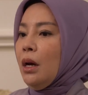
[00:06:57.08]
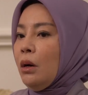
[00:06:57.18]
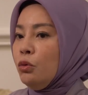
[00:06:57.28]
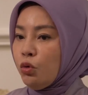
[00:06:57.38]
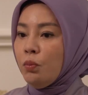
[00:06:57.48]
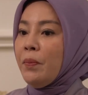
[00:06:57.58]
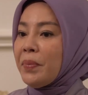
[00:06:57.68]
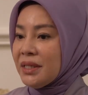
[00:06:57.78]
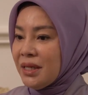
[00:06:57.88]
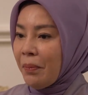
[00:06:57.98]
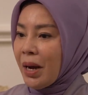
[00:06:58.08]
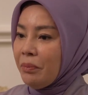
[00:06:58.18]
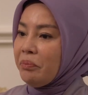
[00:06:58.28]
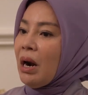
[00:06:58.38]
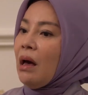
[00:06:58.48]
uh, untuk
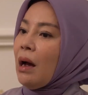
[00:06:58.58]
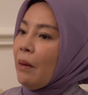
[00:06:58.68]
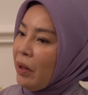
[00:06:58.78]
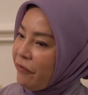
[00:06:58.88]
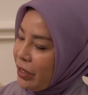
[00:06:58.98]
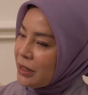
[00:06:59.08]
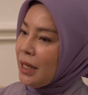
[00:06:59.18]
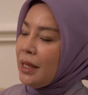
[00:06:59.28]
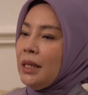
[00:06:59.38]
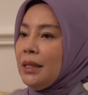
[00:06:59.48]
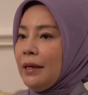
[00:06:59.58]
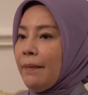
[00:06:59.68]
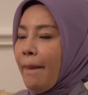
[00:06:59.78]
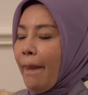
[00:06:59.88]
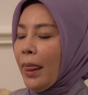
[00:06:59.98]
mempersiapkan perlengkapan facial ini
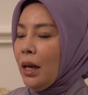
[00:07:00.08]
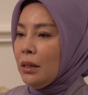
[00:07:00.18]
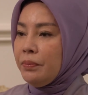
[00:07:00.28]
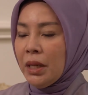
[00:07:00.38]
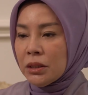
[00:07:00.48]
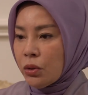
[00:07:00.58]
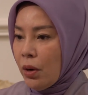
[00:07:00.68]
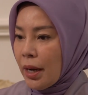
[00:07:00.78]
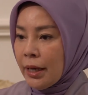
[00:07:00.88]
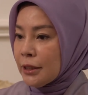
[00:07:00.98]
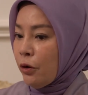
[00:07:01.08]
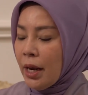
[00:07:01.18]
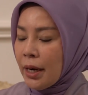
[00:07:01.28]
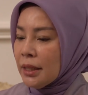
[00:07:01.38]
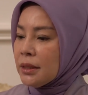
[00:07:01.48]
besok keesokan
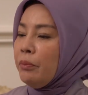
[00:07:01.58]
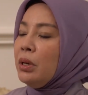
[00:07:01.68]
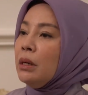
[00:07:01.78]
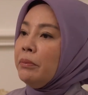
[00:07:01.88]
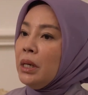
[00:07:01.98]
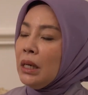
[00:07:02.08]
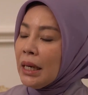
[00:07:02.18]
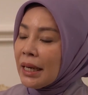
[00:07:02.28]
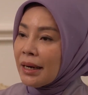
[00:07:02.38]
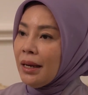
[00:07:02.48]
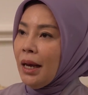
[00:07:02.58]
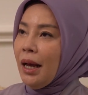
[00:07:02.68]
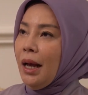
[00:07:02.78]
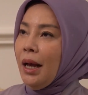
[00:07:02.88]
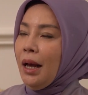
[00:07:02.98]
hari saya benar-benar
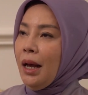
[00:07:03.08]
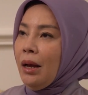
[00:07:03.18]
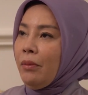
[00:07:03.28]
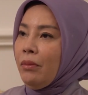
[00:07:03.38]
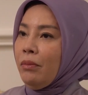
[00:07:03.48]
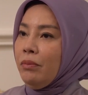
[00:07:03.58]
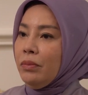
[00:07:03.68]
um,